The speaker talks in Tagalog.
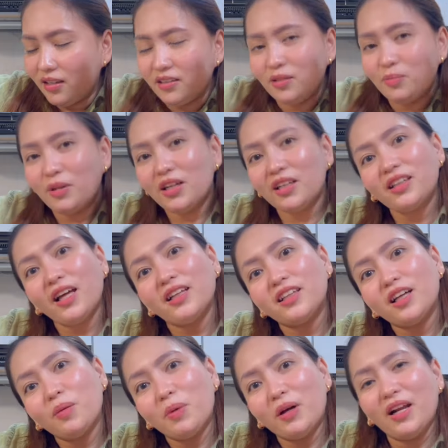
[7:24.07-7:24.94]
Di ba
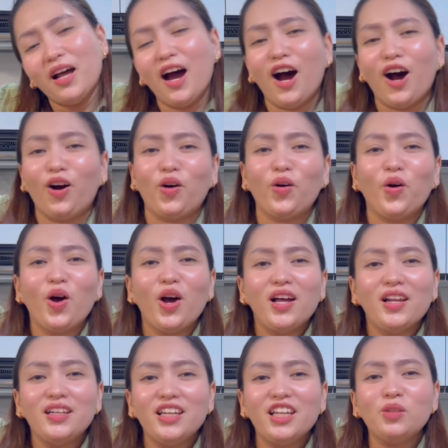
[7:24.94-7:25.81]
natatakpan ako?
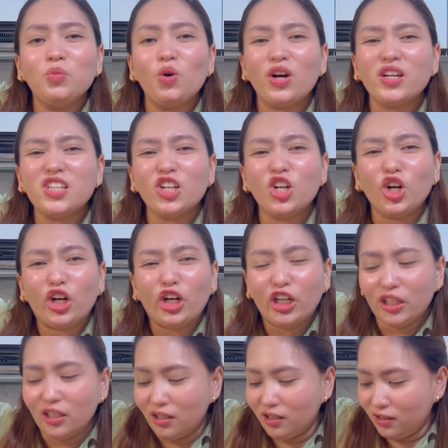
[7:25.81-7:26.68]
Liit mo kasi
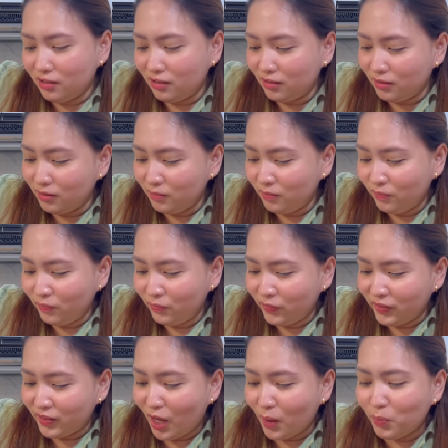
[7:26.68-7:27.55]
girl!
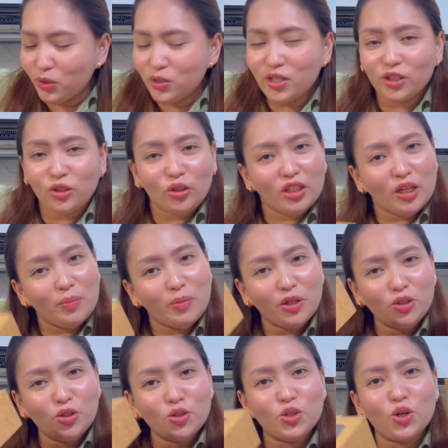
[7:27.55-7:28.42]
Tapos ito
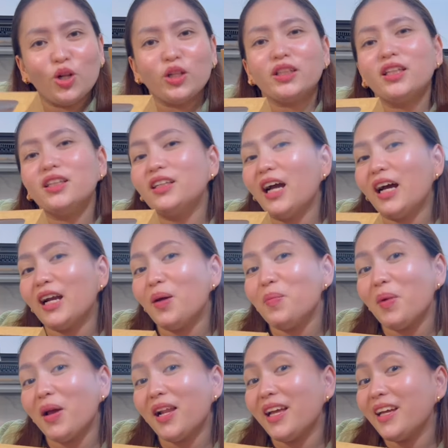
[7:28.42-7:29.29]
naman yung salted
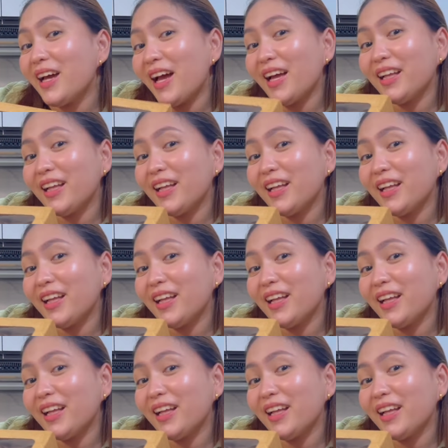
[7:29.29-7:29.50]
caramel. Ayan.